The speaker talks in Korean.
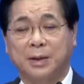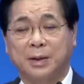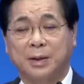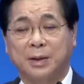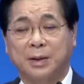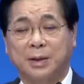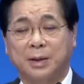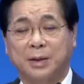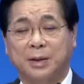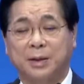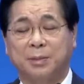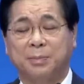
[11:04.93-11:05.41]

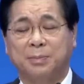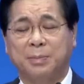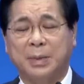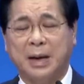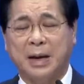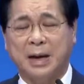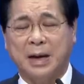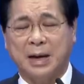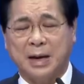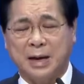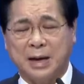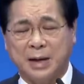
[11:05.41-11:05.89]
그런
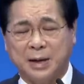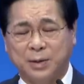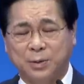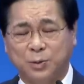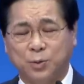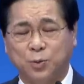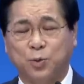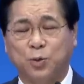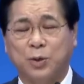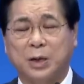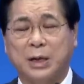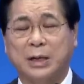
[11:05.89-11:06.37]
많은
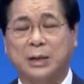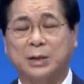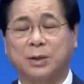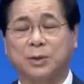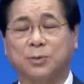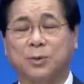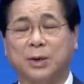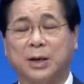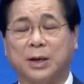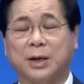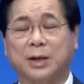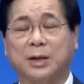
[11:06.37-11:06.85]

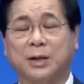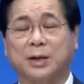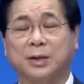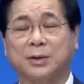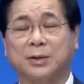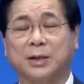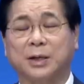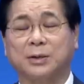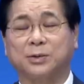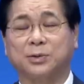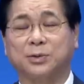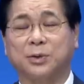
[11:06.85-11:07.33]
고난과
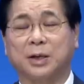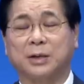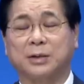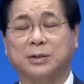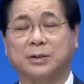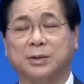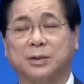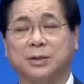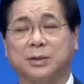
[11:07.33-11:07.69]
연단 속에서